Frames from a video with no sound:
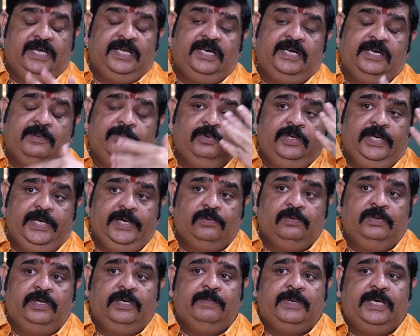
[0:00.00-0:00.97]
దగ్గర డబ్బు
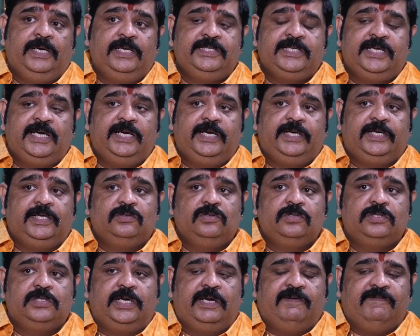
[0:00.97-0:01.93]
లేకుంటే మన జనాలు ఎట్లా
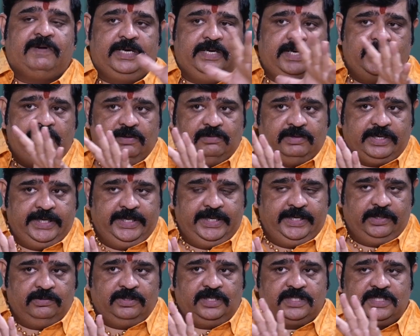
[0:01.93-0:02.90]
చూస్తారు ఇవన్నీ కూడా
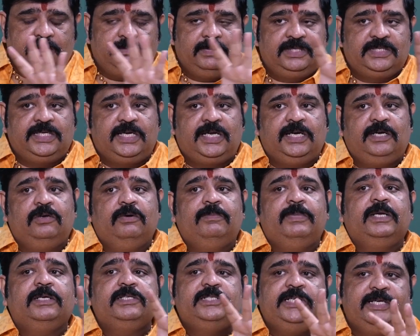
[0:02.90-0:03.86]
ఏడున్నర సంవత్సరాలలో
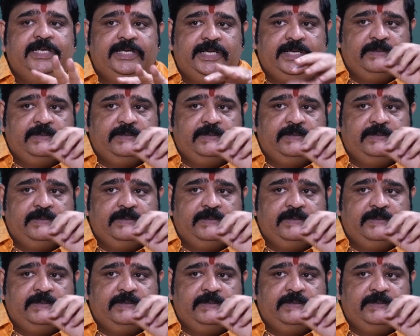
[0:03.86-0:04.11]
మనకు శని